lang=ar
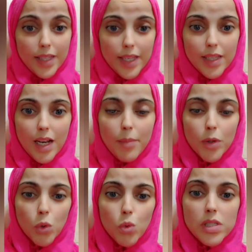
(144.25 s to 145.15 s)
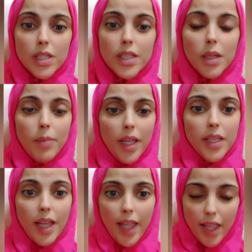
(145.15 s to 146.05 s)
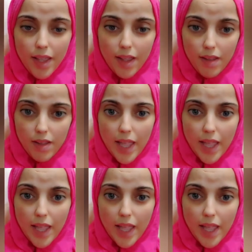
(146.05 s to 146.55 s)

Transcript: كده لما تعوز تدعي بأي حاجة